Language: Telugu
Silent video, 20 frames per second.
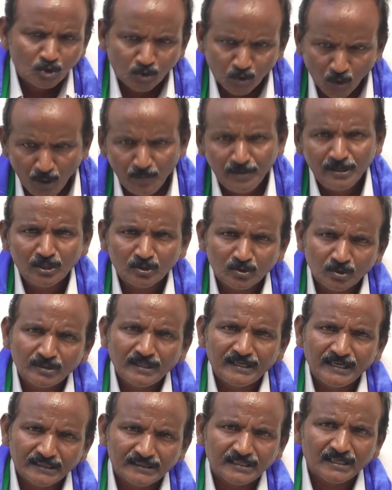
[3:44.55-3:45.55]

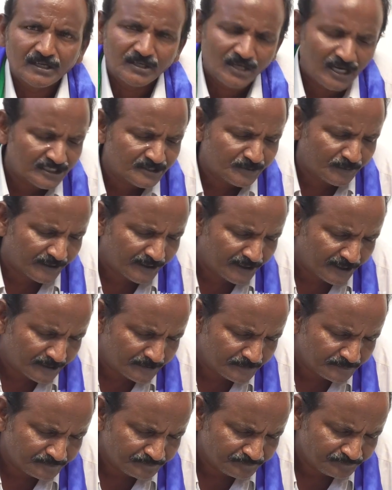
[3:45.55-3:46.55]
శోభిలుతుందని ఎంతగానో
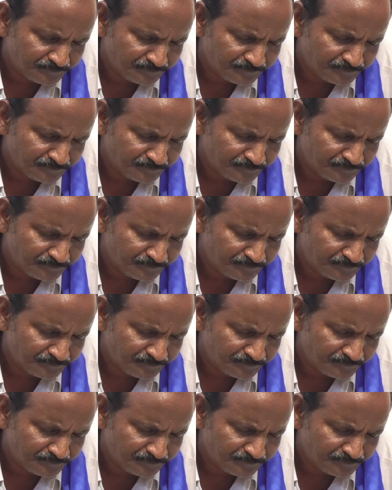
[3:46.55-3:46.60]
ఆశపడ్డారు